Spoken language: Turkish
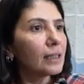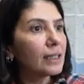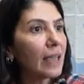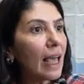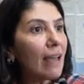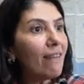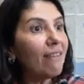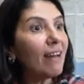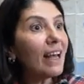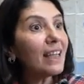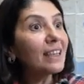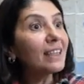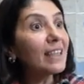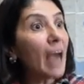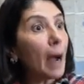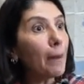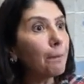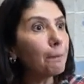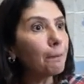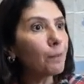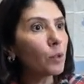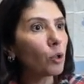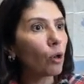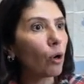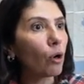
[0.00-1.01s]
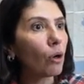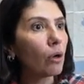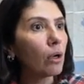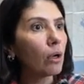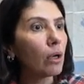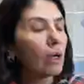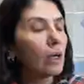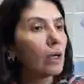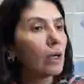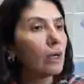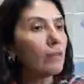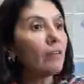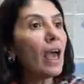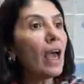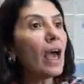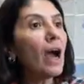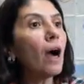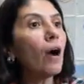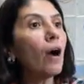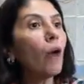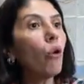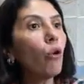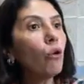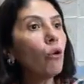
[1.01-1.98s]
Devlet yapmıyor
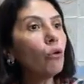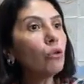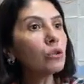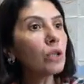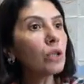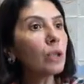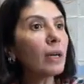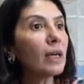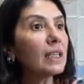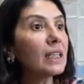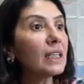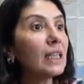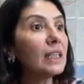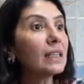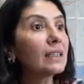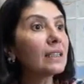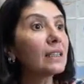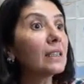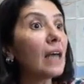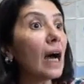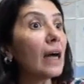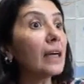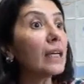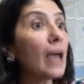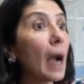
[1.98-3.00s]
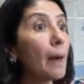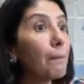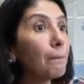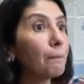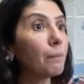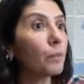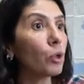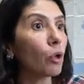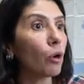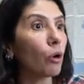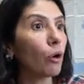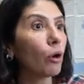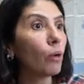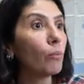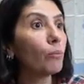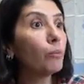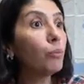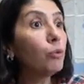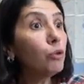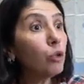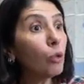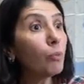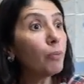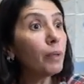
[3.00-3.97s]
veya o zamanki iktidar yapmıyor.
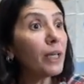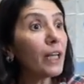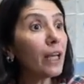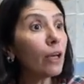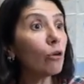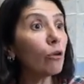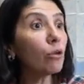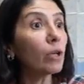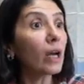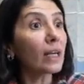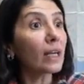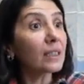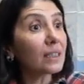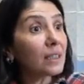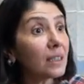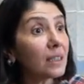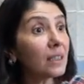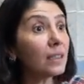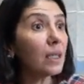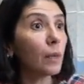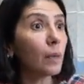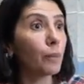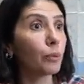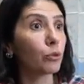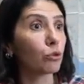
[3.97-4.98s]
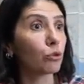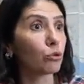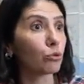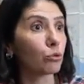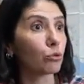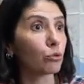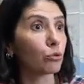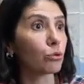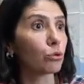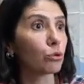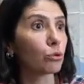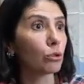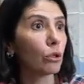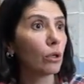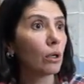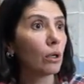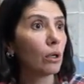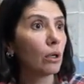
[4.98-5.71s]
Bunu birey olarak siz yapıyorsunuz.